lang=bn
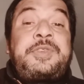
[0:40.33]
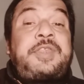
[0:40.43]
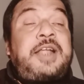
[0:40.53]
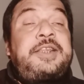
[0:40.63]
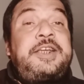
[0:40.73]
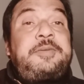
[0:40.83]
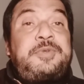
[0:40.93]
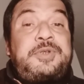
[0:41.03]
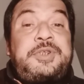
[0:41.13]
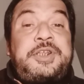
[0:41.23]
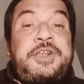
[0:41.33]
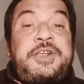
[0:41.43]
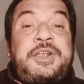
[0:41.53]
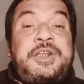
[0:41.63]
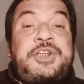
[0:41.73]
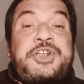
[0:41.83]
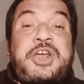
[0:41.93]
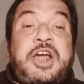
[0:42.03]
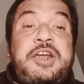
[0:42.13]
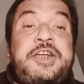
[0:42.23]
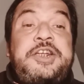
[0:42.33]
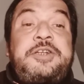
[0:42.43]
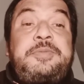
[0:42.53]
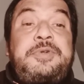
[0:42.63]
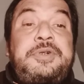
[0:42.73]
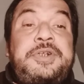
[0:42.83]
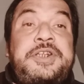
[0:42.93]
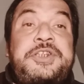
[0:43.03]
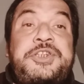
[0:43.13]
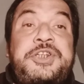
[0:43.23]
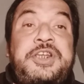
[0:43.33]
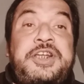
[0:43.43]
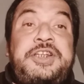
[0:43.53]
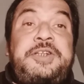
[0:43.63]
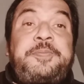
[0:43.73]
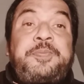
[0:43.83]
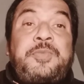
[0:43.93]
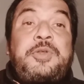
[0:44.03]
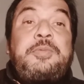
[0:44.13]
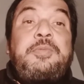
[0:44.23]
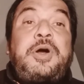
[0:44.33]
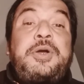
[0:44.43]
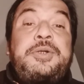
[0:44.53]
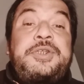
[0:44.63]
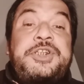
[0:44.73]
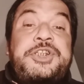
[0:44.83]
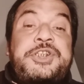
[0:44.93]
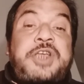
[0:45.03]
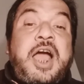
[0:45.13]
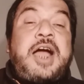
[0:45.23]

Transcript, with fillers: তাদের মধ্যে শার্লেট ব্রন্টি ছিলেন বয়োজ্যেষ্ঠা